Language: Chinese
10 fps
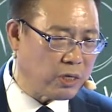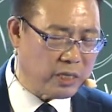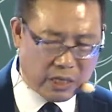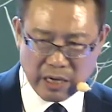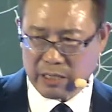
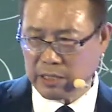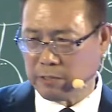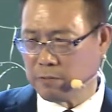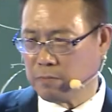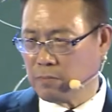一千
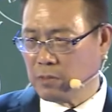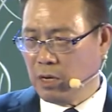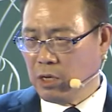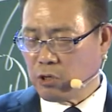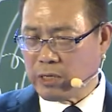亿。
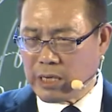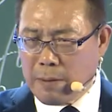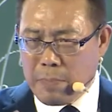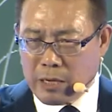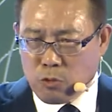所以
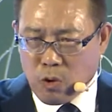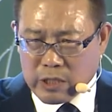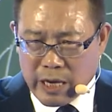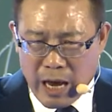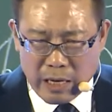三百多
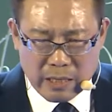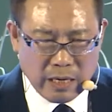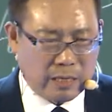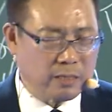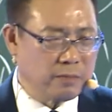家
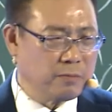的